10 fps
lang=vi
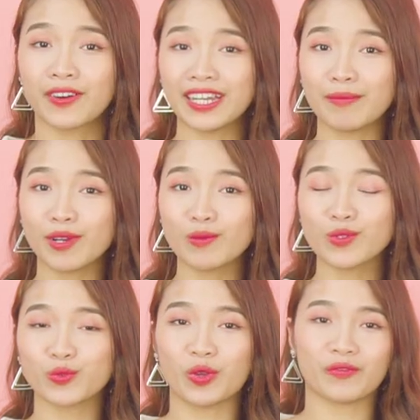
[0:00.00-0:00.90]
Với 5
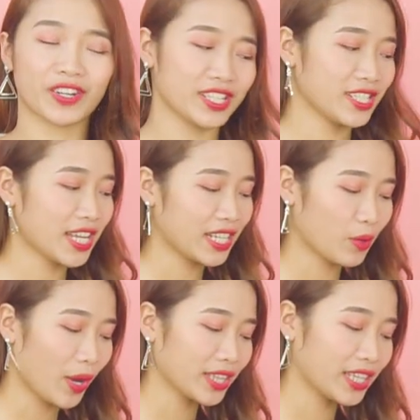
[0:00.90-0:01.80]
công dụng tuyệt vời như trên
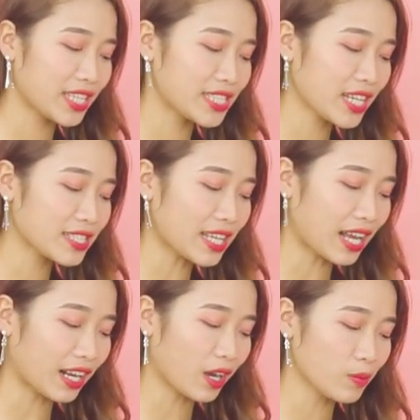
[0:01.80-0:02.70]
thì Oanh tin chắc
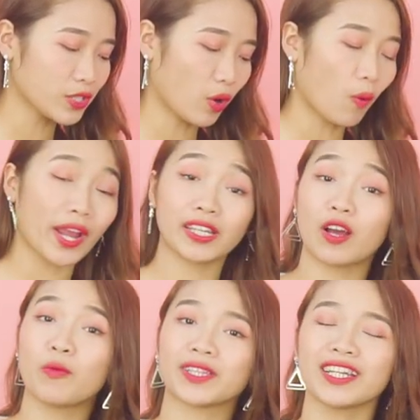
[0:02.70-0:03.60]
rằng là không chỉ có Oanh
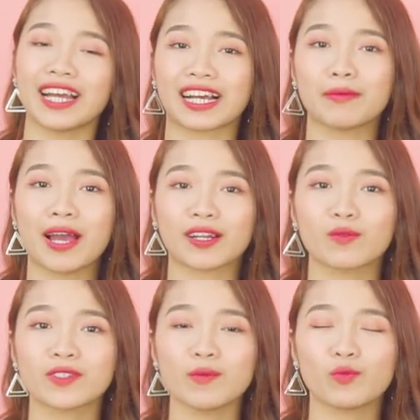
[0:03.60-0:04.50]
đâu mà tất cả các bạn
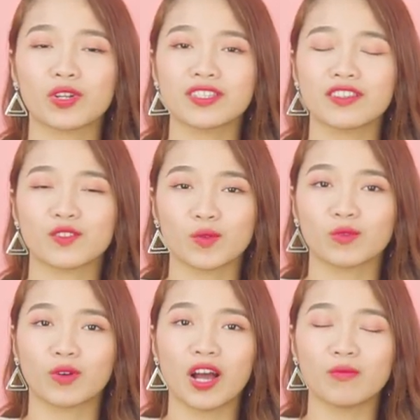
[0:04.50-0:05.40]
cũng rất muốn sử
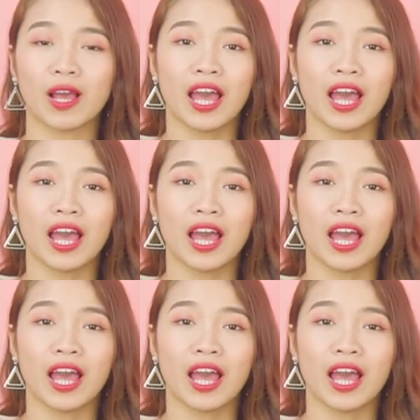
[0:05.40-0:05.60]
dụng, đúng không?